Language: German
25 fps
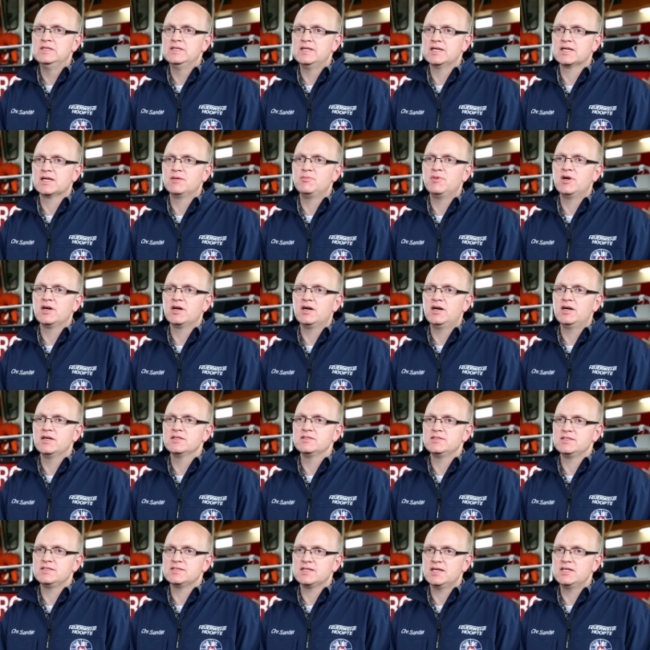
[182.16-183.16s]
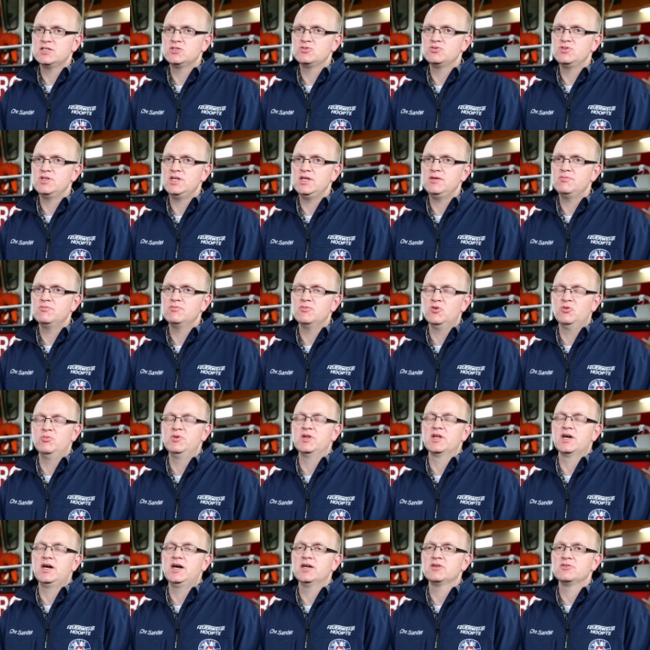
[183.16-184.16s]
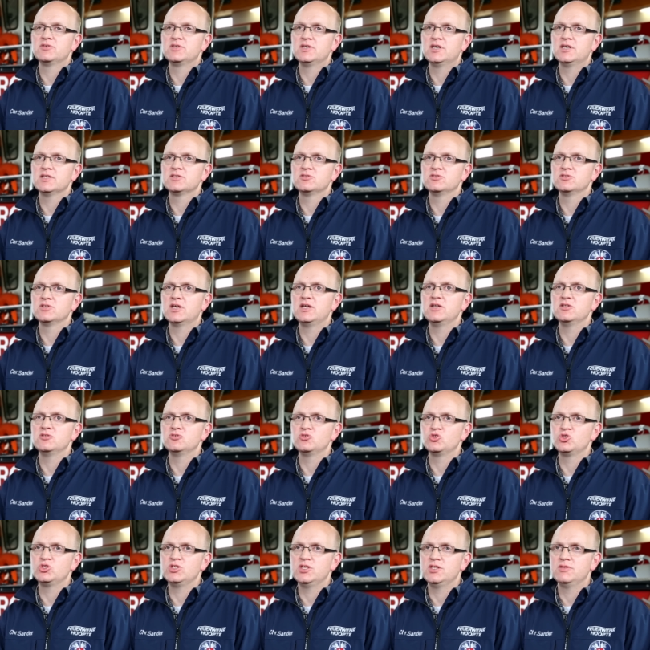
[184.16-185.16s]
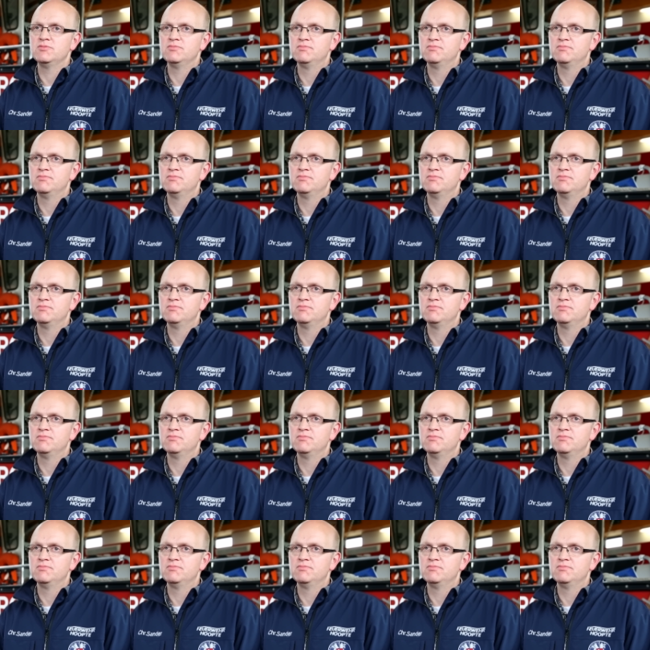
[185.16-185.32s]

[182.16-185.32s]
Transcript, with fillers: der Kameraden sich Zeit zu nehmen und mit Rat und Tat zur Seite zu stehen.